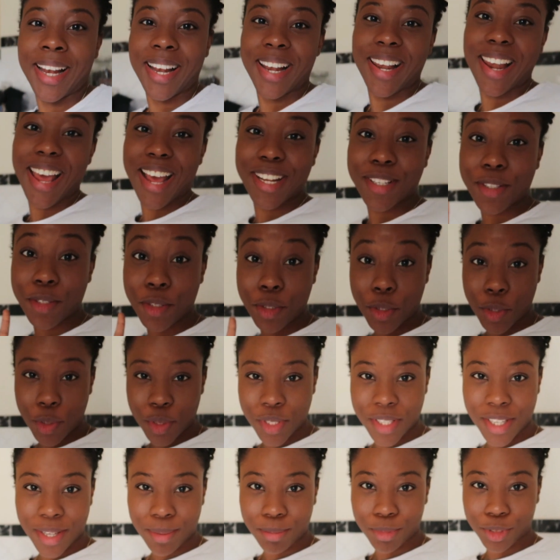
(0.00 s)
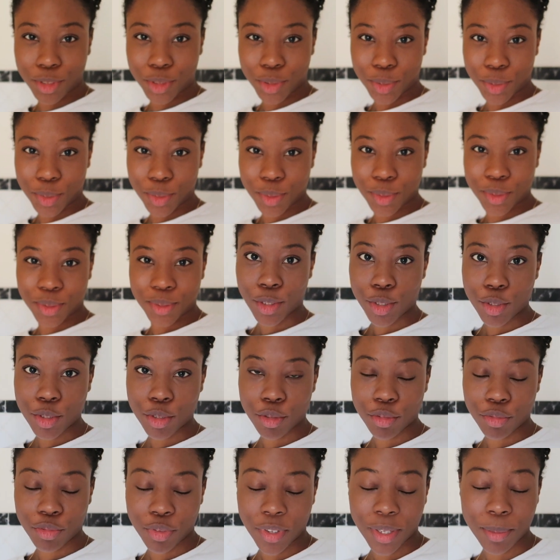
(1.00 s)
La deuxième chose que
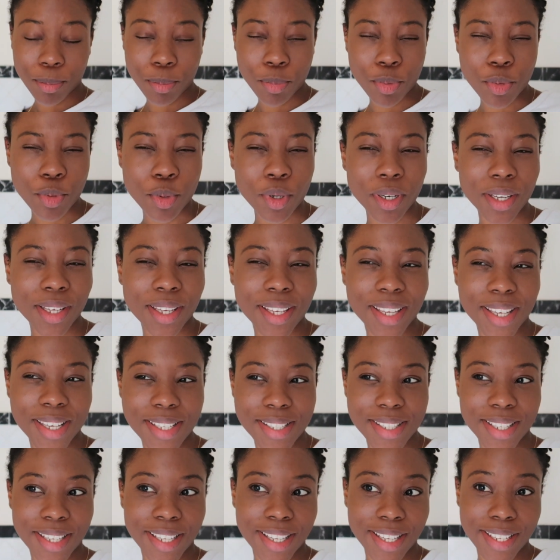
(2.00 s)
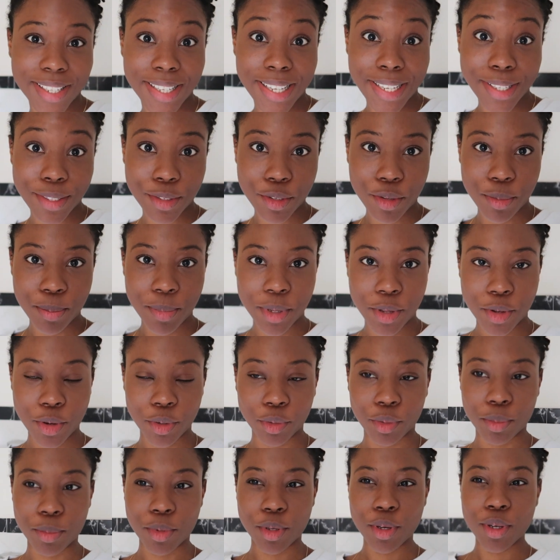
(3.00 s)
je fais pour essayer d'être de
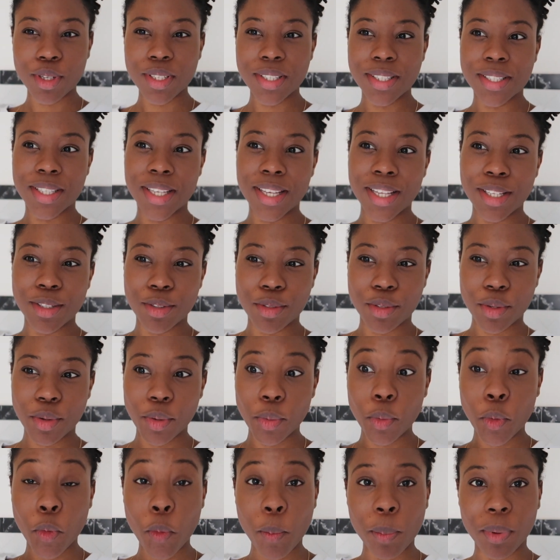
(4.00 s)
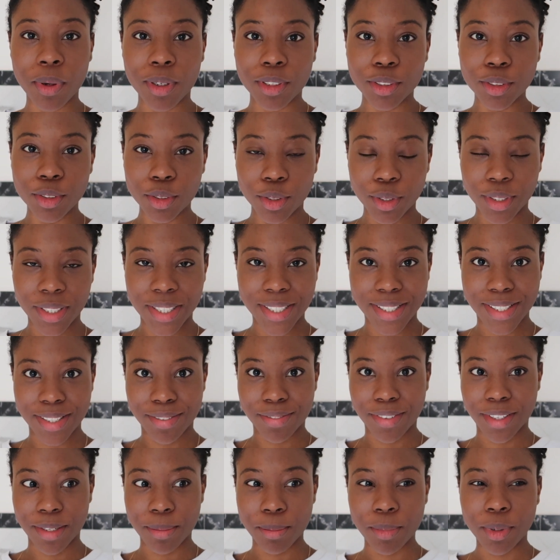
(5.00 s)
meilleure humeur, c'est de comprendre que les
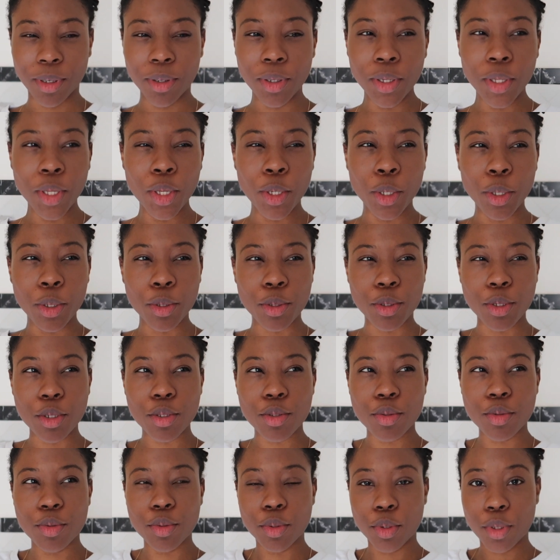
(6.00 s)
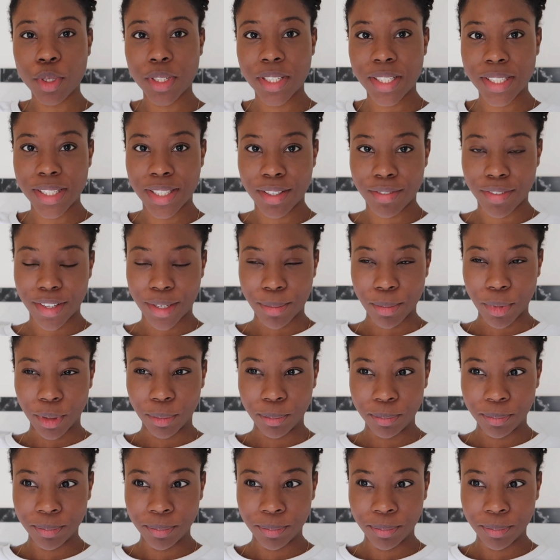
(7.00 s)
événements ne sont que des événements.